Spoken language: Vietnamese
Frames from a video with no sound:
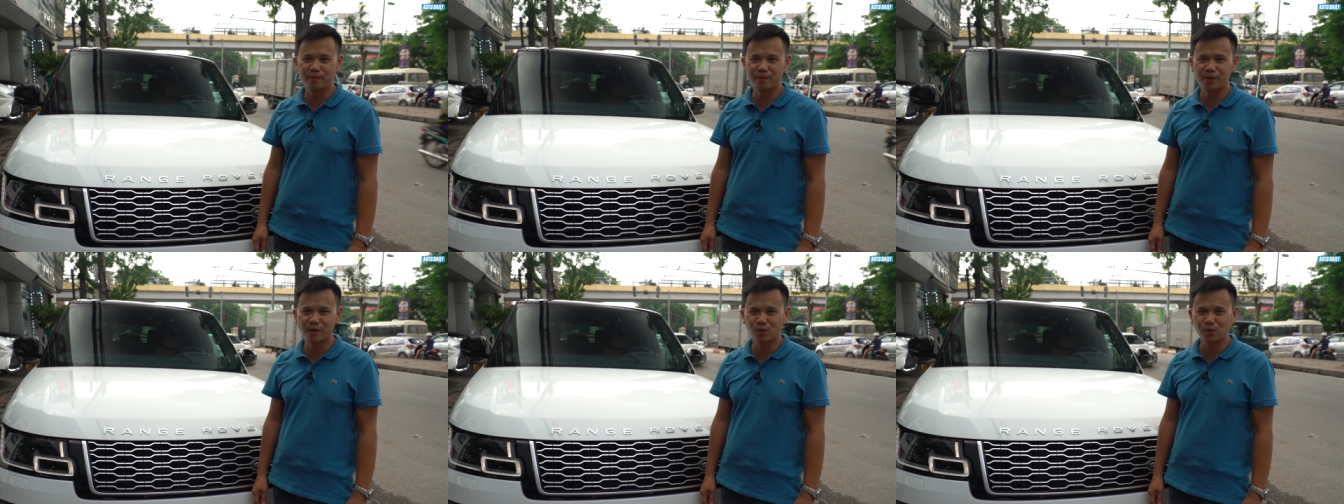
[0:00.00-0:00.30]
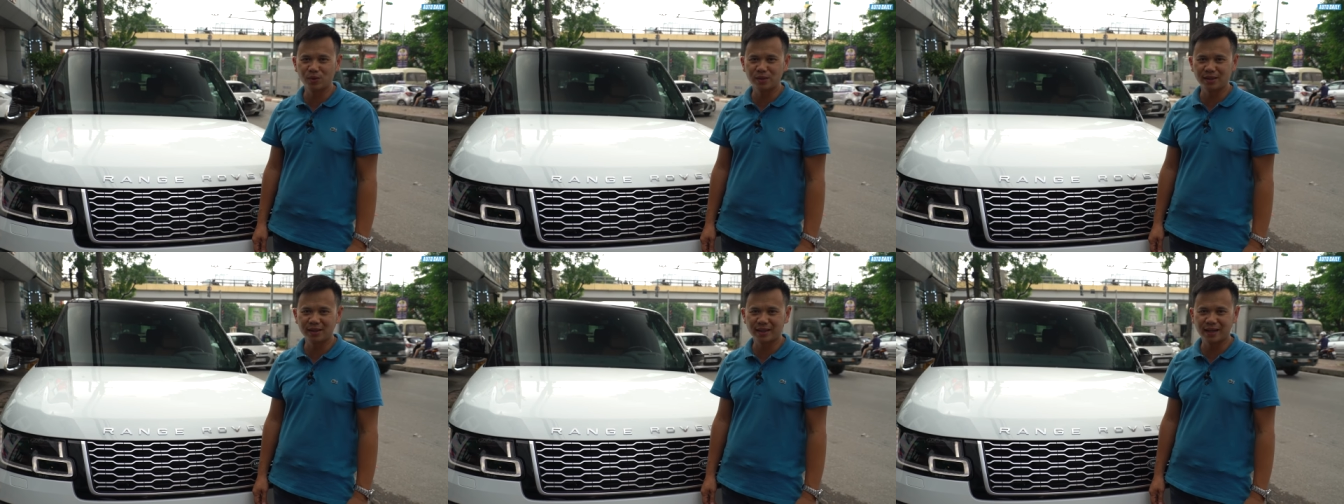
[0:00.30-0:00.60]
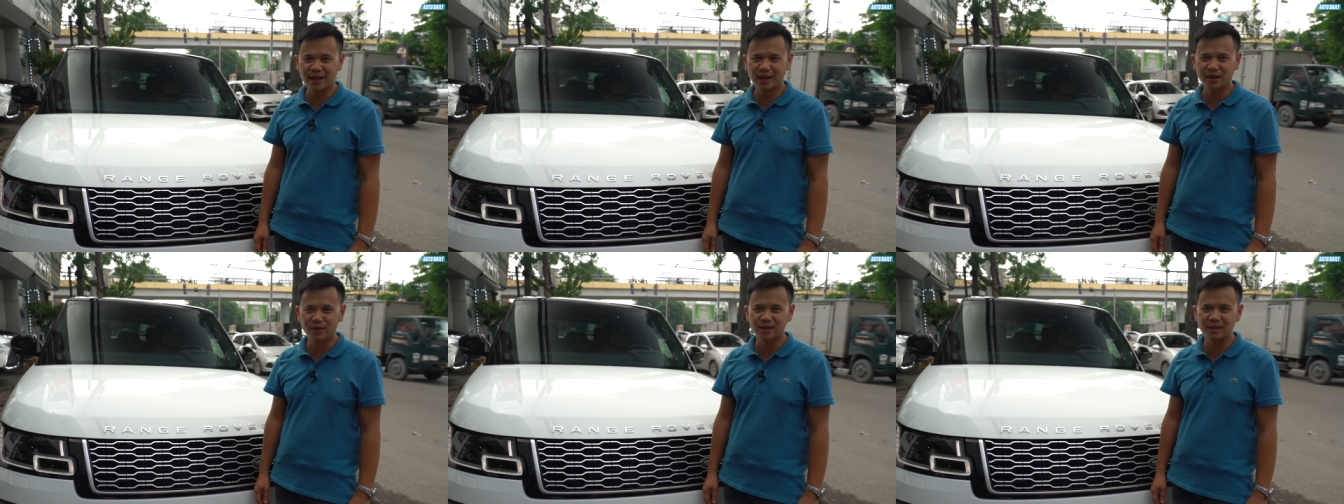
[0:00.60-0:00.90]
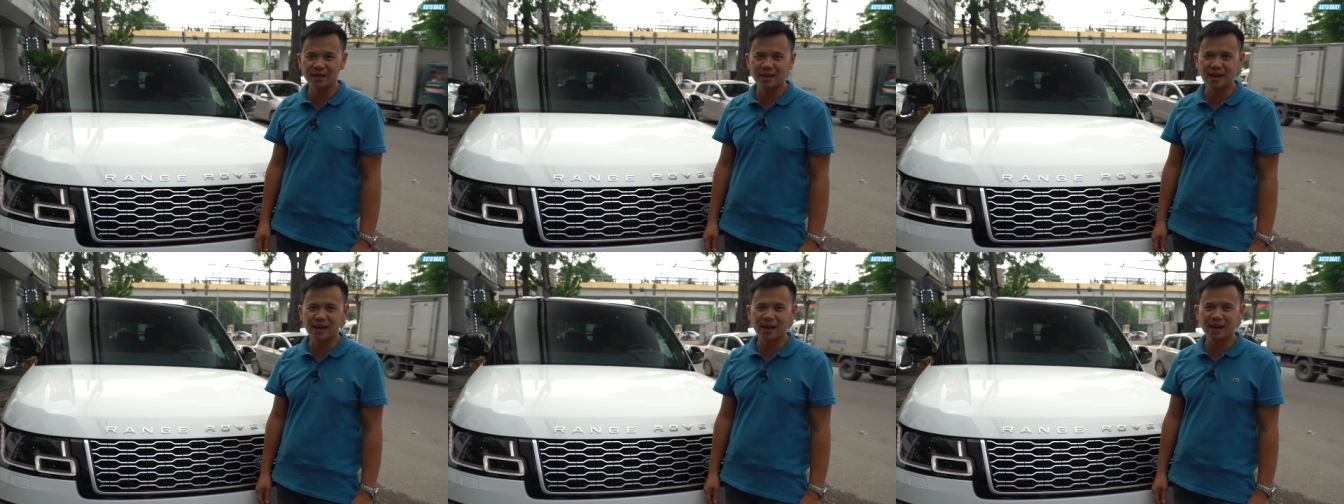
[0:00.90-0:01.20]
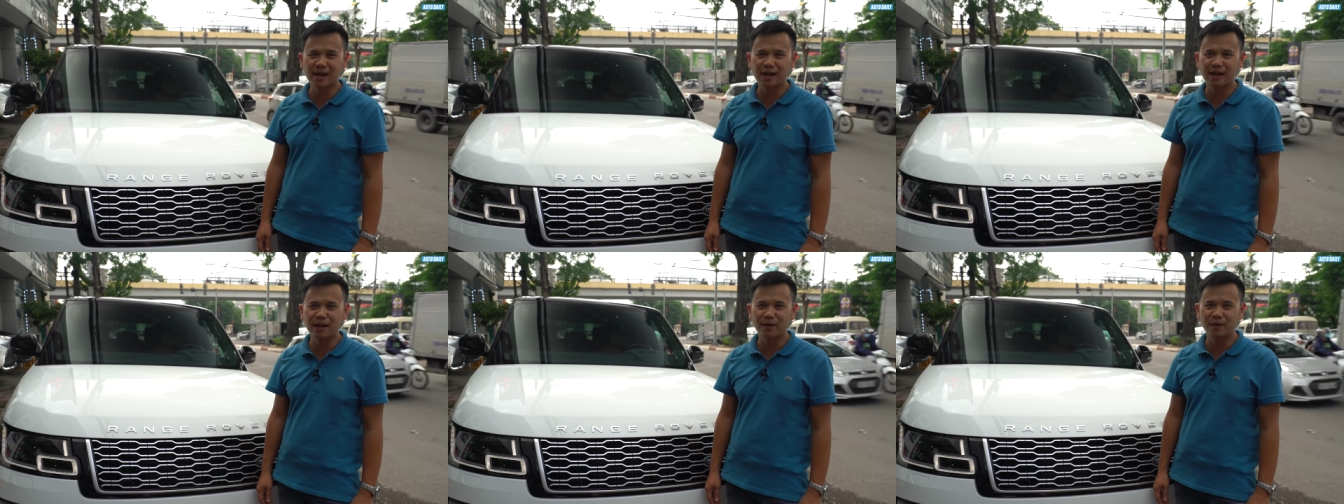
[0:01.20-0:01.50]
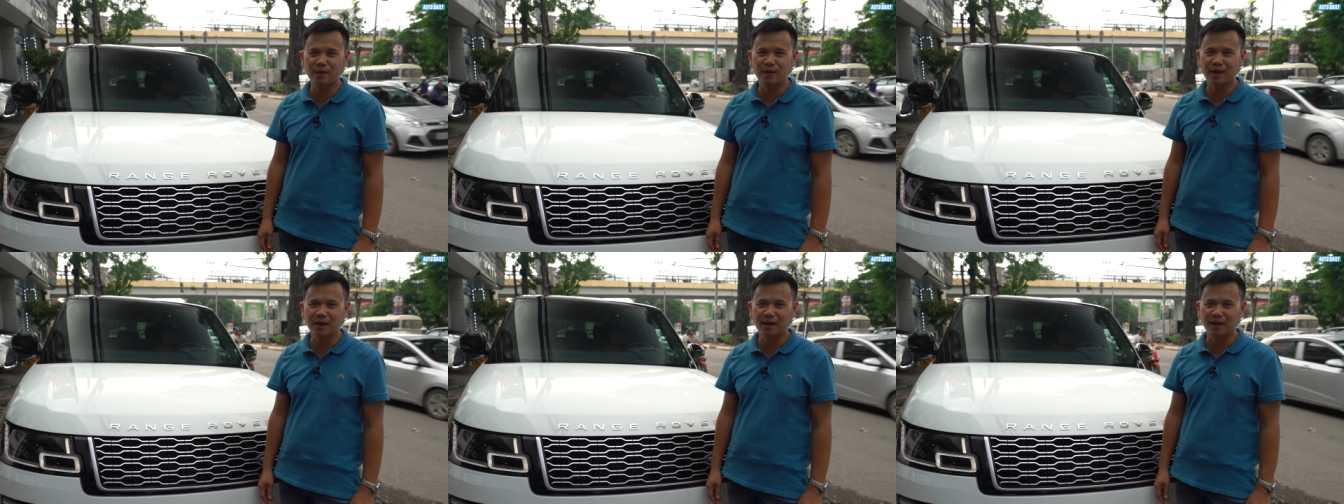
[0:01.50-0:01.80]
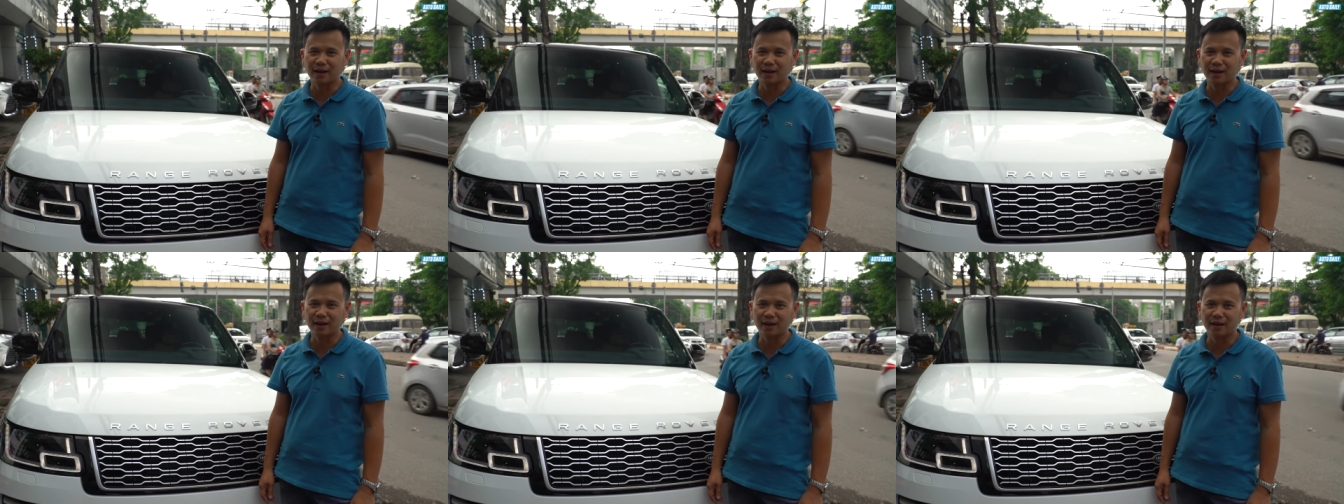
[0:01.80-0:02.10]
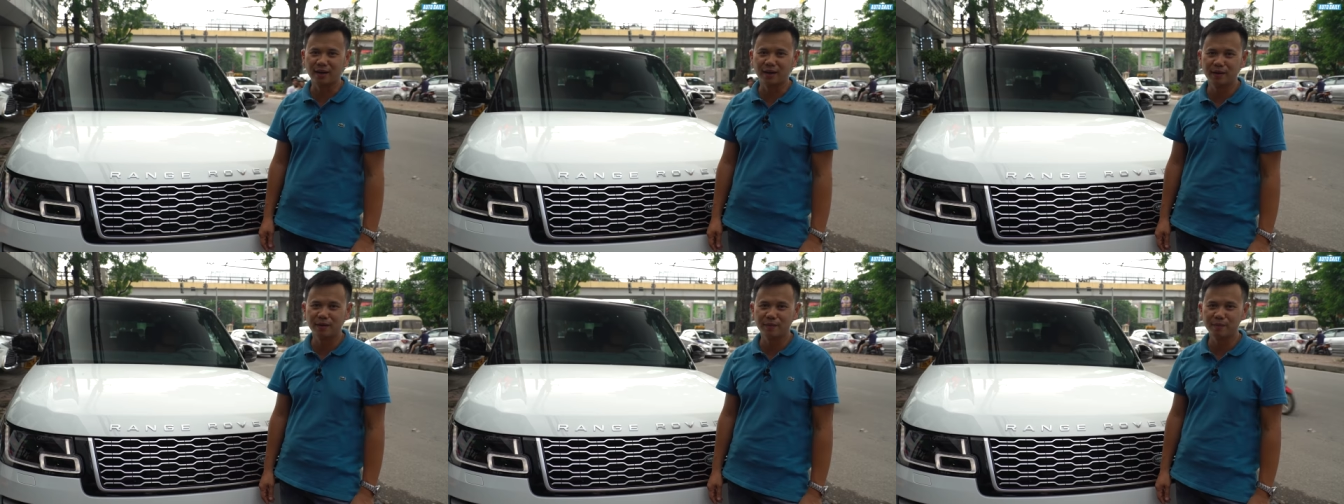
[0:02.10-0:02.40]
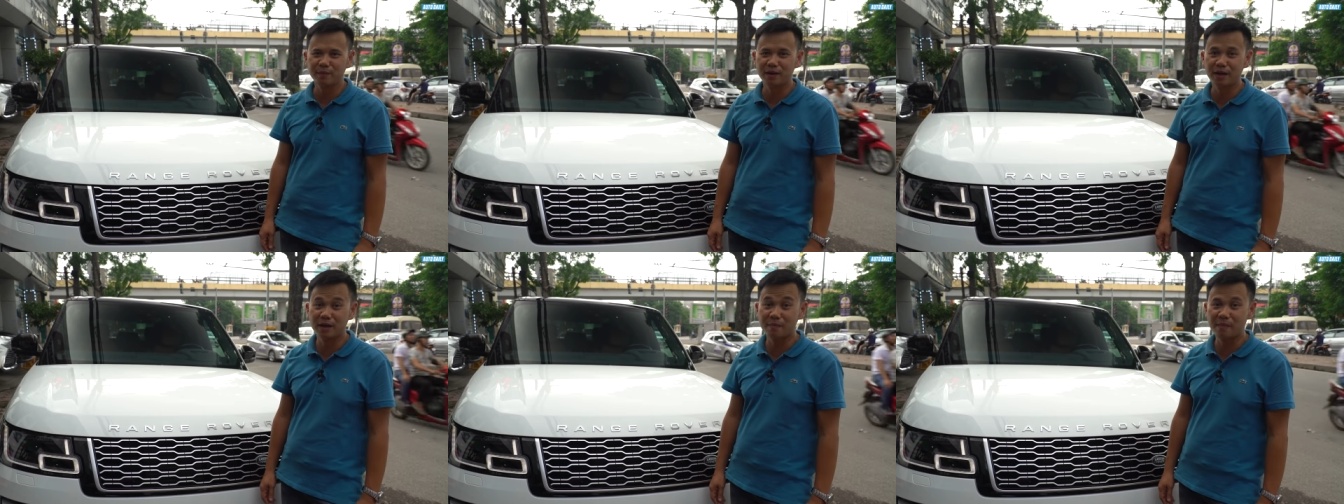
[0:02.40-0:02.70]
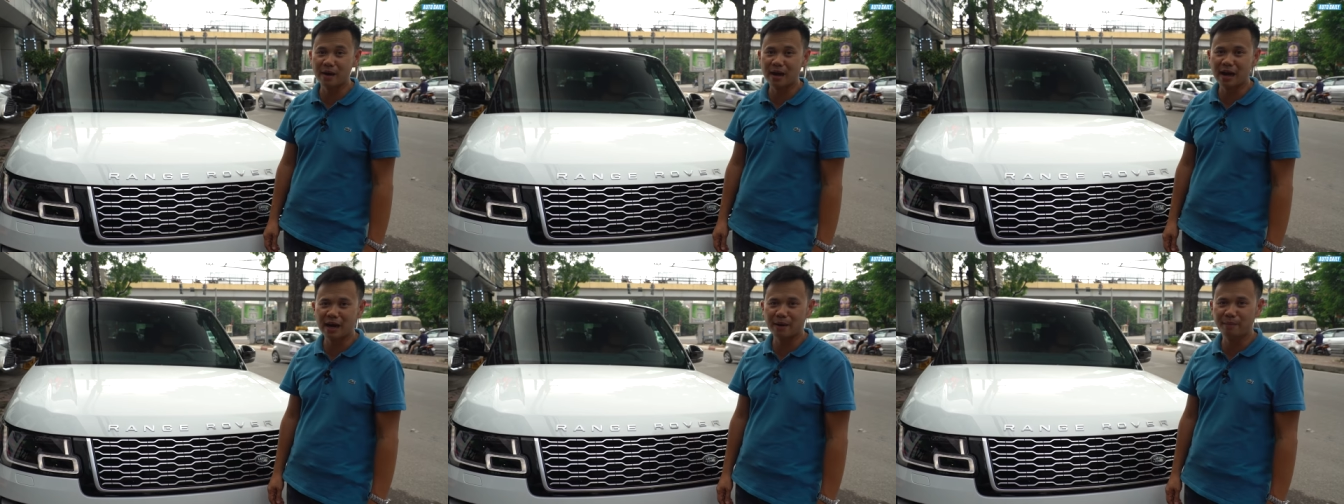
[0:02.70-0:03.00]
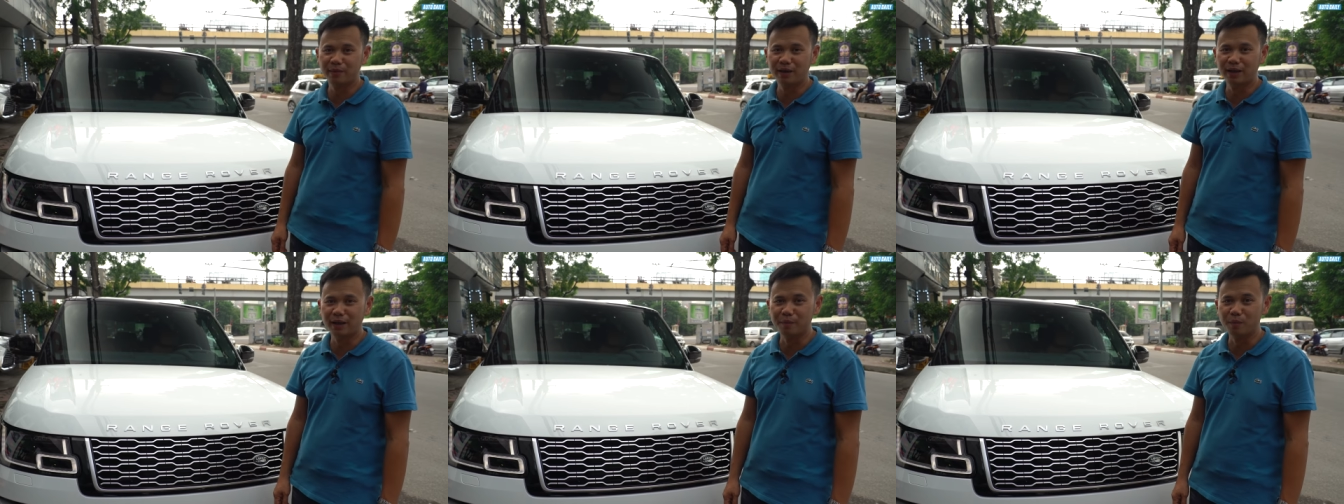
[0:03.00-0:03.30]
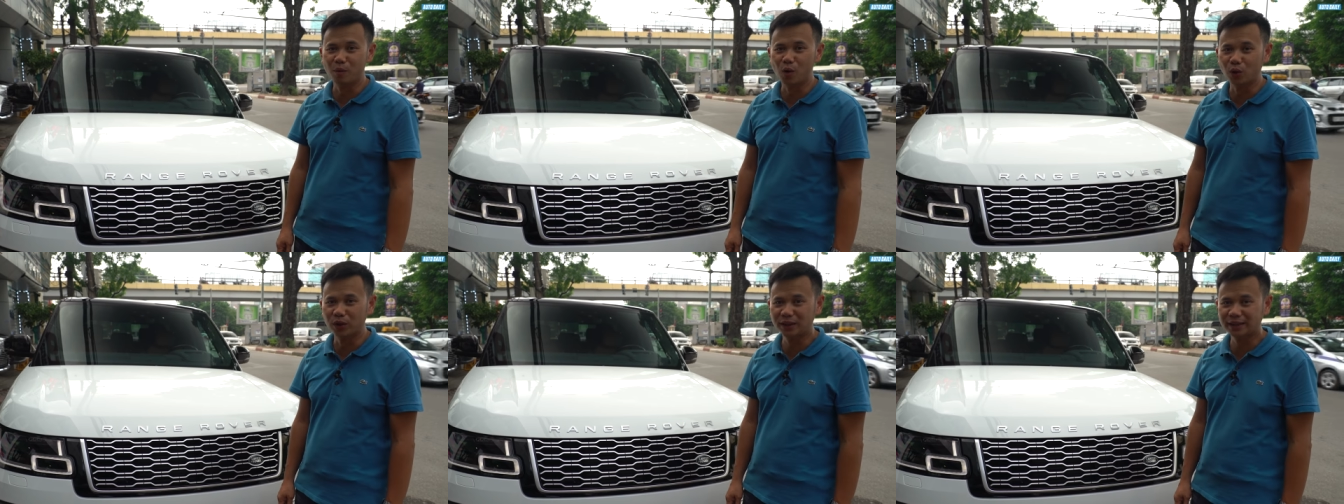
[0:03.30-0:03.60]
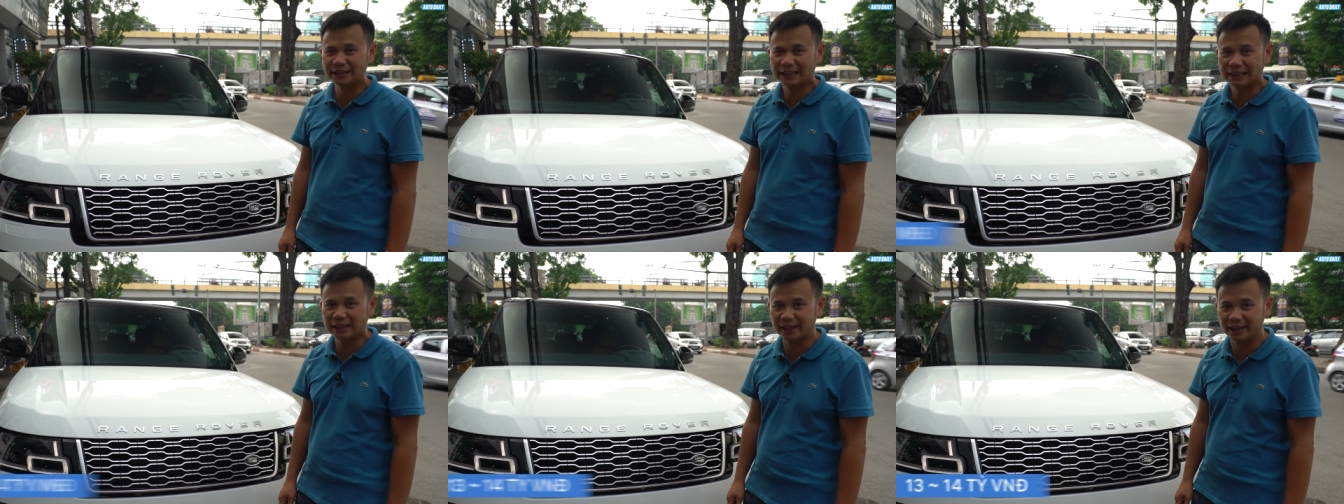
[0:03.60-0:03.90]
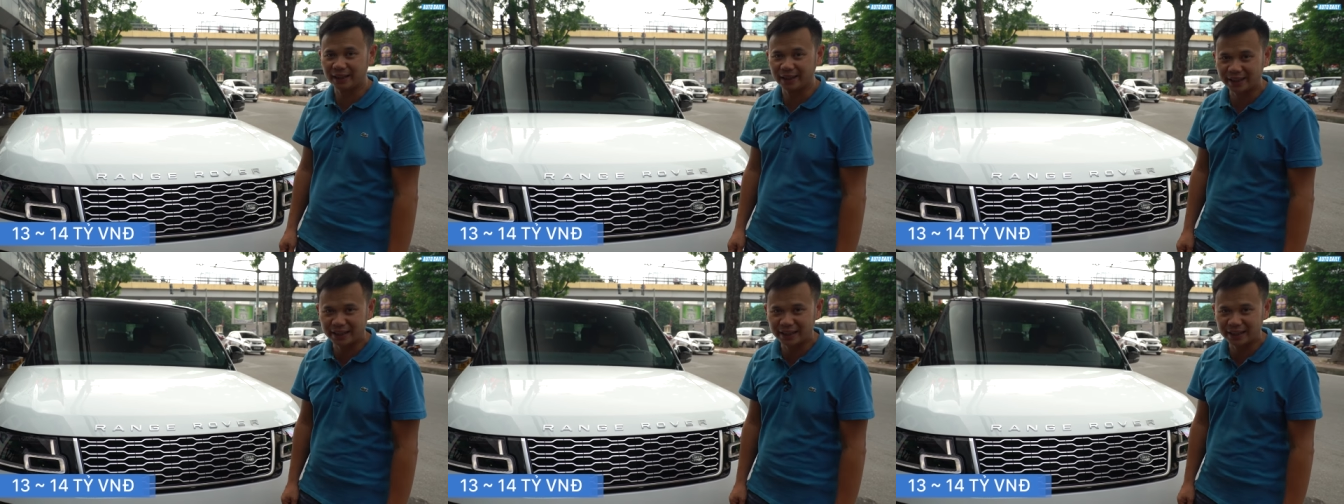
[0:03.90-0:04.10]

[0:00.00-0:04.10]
mẫu xe có giá khoảng 13-14 à, tỷ